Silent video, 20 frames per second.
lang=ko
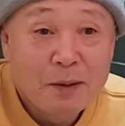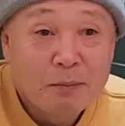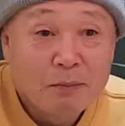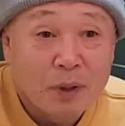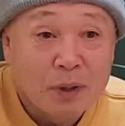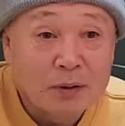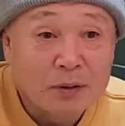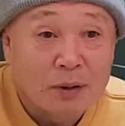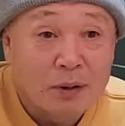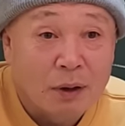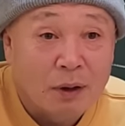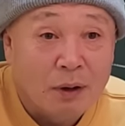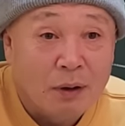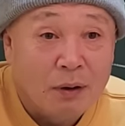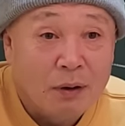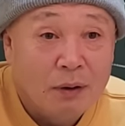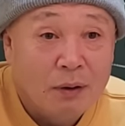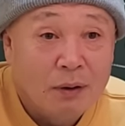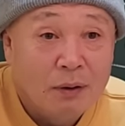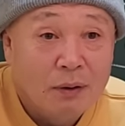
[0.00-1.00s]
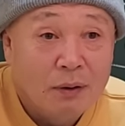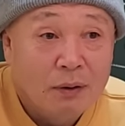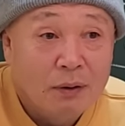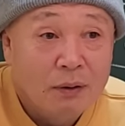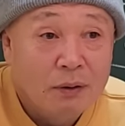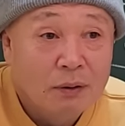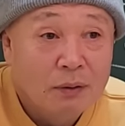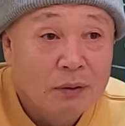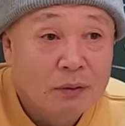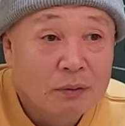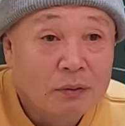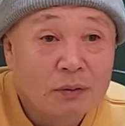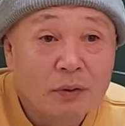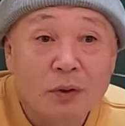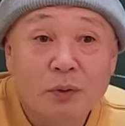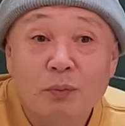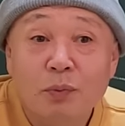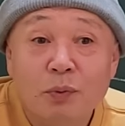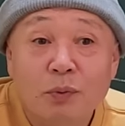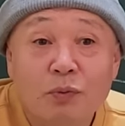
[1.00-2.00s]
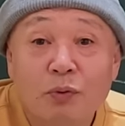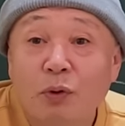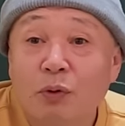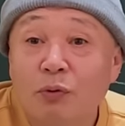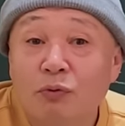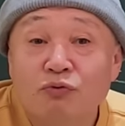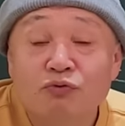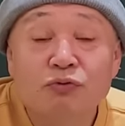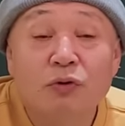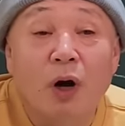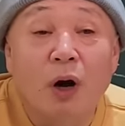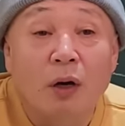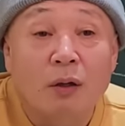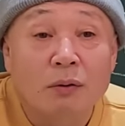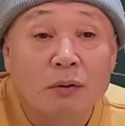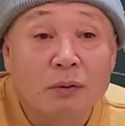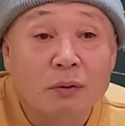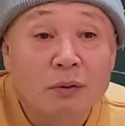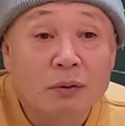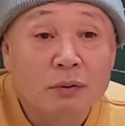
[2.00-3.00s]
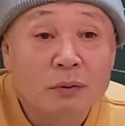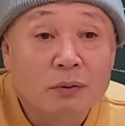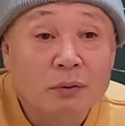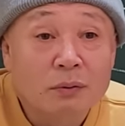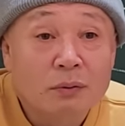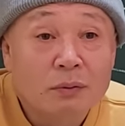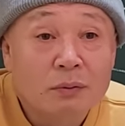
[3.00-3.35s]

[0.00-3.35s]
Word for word: 맞잖아. 그 개운법 뭐, 누가 아는 거예